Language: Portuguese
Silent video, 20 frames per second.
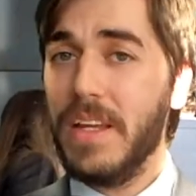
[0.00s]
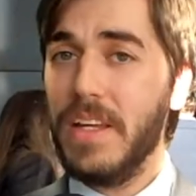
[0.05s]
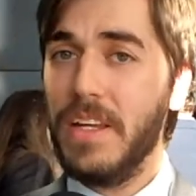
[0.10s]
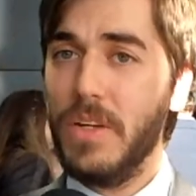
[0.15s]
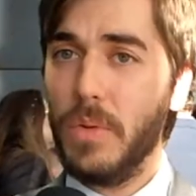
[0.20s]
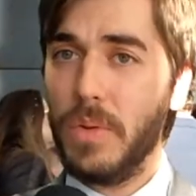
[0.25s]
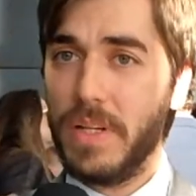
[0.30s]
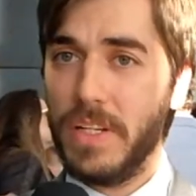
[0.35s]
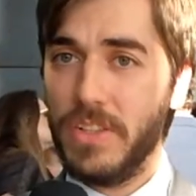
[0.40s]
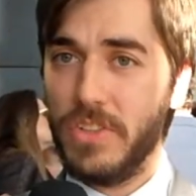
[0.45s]

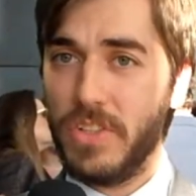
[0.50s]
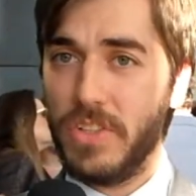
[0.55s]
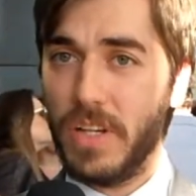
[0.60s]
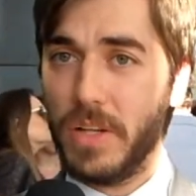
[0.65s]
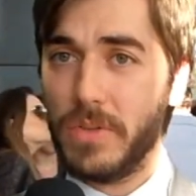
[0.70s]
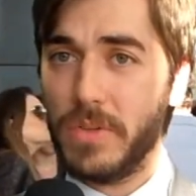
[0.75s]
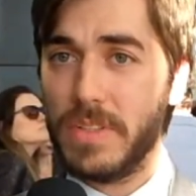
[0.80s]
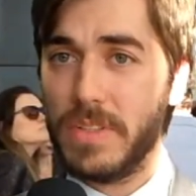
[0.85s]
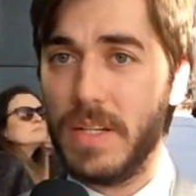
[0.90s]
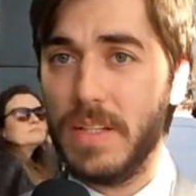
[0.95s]
E o
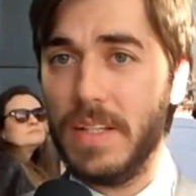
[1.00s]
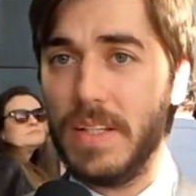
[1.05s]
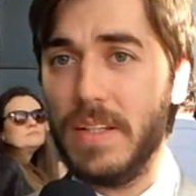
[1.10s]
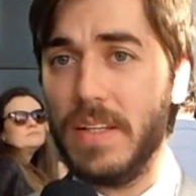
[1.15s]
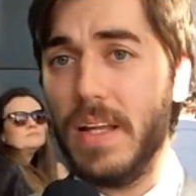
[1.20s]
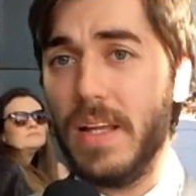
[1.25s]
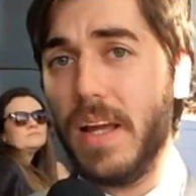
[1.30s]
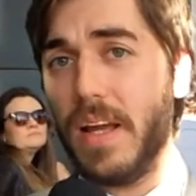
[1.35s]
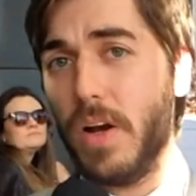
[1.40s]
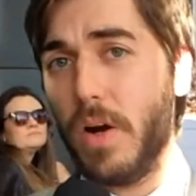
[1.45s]
Cristiano Zanin
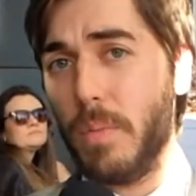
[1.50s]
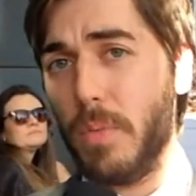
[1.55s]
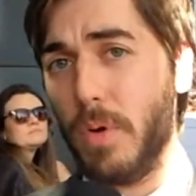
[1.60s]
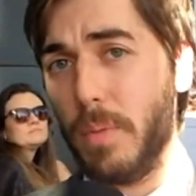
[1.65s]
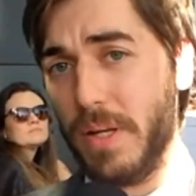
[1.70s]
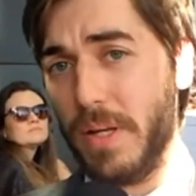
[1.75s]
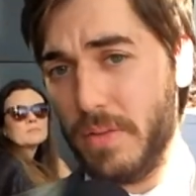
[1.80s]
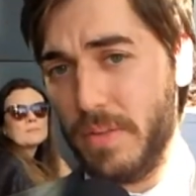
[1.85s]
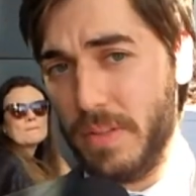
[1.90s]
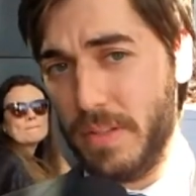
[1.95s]
é um
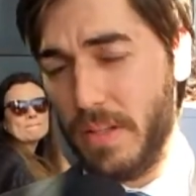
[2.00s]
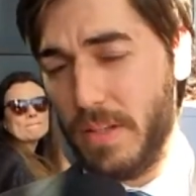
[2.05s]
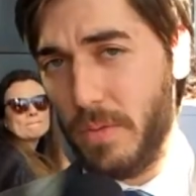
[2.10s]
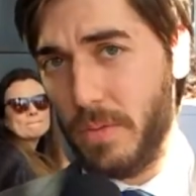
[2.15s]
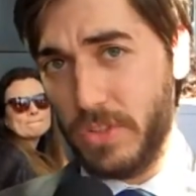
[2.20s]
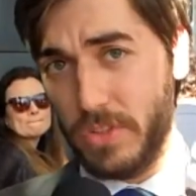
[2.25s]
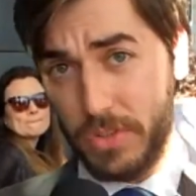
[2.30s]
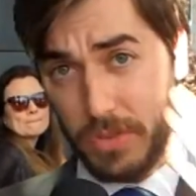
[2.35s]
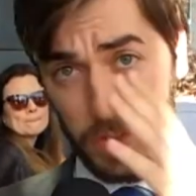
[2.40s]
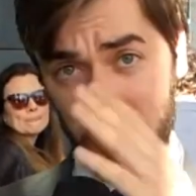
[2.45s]
momento, então,
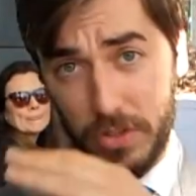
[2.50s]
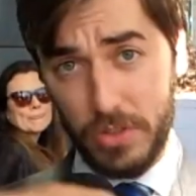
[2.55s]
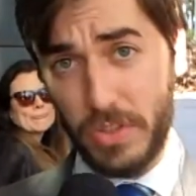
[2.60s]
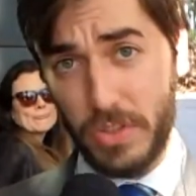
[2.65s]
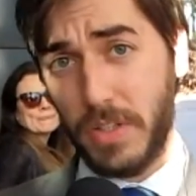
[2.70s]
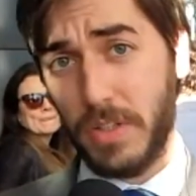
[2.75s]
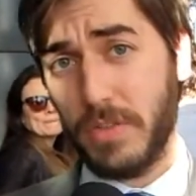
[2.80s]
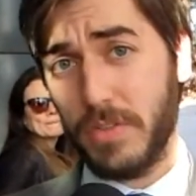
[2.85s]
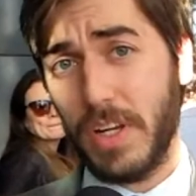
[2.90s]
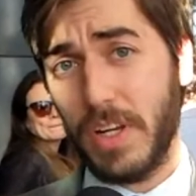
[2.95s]
de
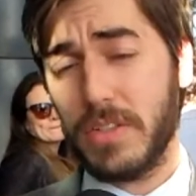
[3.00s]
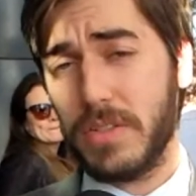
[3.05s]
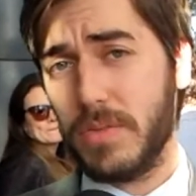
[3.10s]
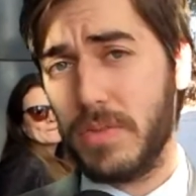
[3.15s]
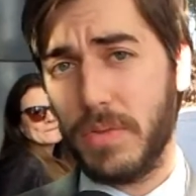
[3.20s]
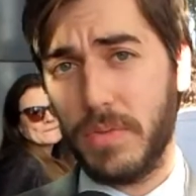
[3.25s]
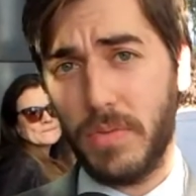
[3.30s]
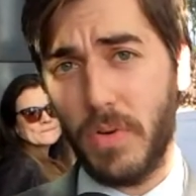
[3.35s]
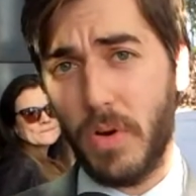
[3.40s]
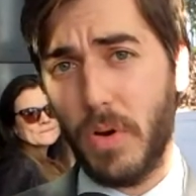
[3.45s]
que já
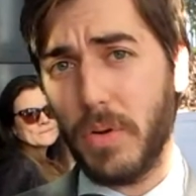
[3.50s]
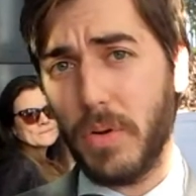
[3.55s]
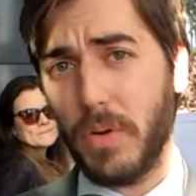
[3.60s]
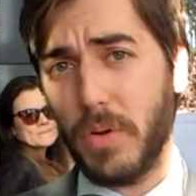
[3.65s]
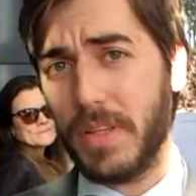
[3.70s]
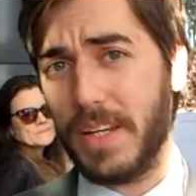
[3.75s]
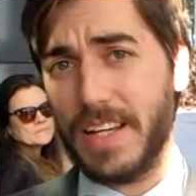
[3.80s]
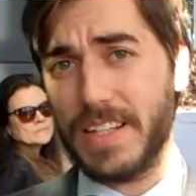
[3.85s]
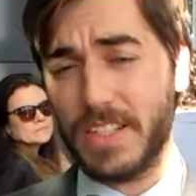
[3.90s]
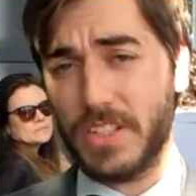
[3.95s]
se
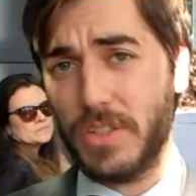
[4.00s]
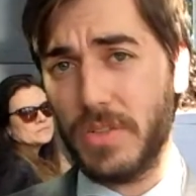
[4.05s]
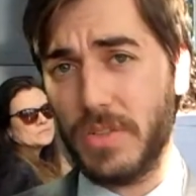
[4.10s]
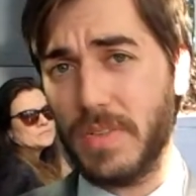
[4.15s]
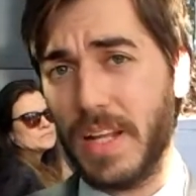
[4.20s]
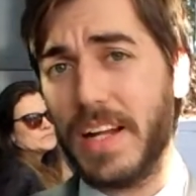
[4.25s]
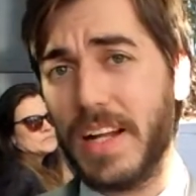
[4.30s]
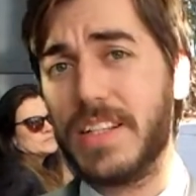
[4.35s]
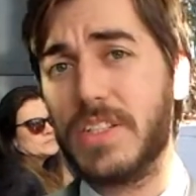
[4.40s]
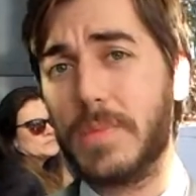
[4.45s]
volta né, as
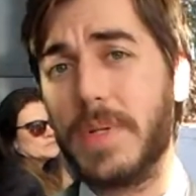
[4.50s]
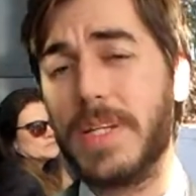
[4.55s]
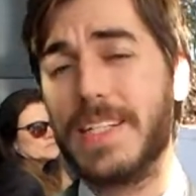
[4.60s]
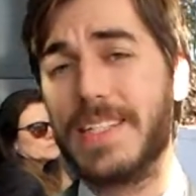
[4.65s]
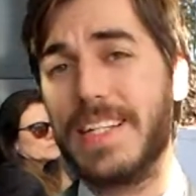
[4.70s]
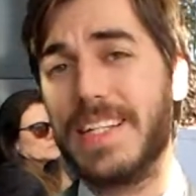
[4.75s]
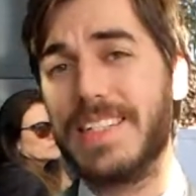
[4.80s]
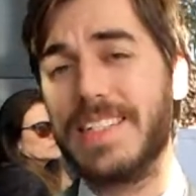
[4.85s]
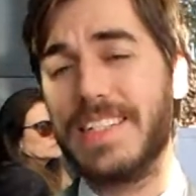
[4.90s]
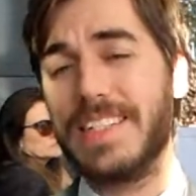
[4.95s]

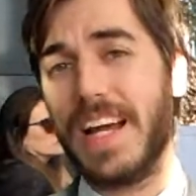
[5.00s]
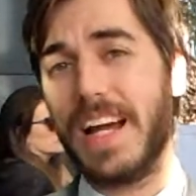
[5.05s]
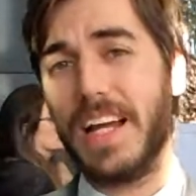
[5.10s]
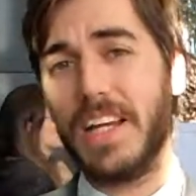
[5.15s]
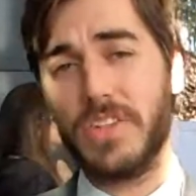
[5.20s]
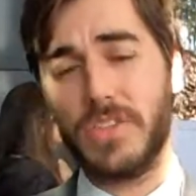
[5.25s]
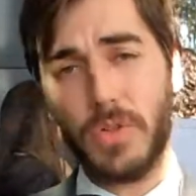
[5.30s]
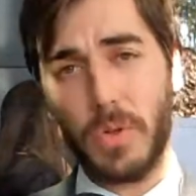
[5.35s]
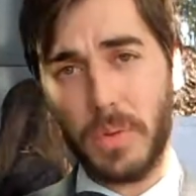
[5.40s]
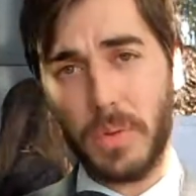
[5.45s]
atividades
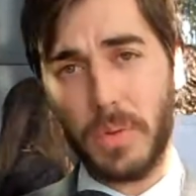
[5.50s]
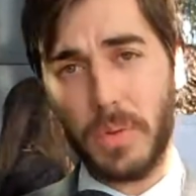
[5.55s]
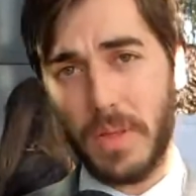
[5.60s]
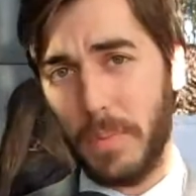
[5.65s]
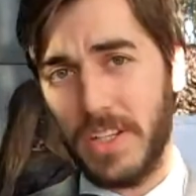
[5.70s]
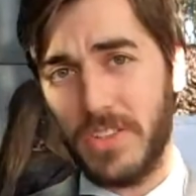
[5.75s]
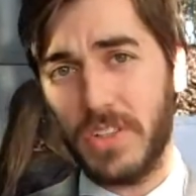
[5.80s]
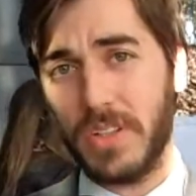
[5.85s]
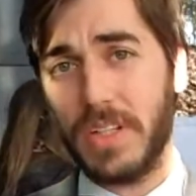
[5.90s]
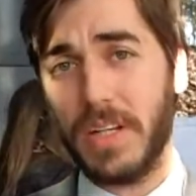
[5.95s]
presenciais
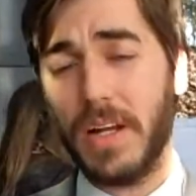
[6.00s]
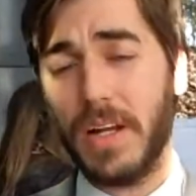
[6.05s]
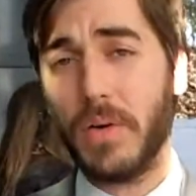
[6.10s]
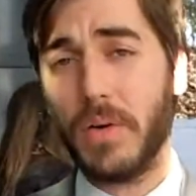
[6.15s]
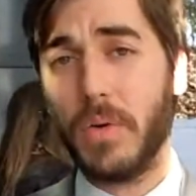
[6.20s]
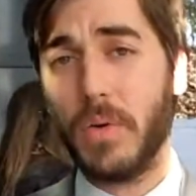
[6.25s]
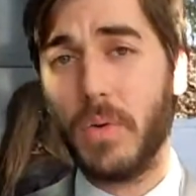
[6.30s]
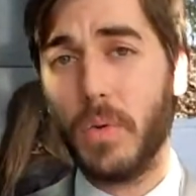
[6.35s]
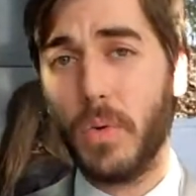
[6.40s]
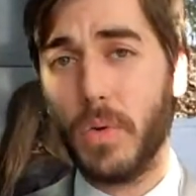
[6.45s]
totalmente
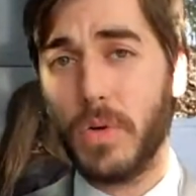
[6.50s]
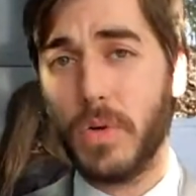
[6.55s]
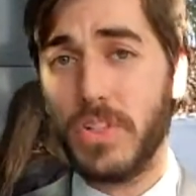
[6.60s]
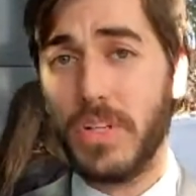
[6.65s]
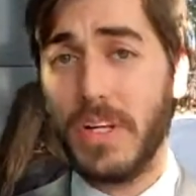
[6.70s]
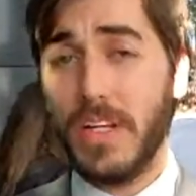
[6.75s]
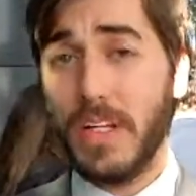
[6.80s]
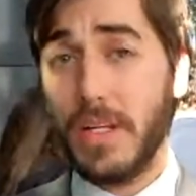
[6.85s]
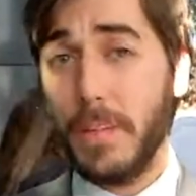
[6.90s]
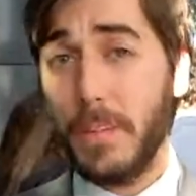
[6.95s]
aqui na
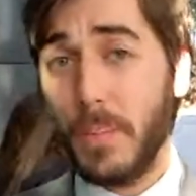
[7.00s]
corte,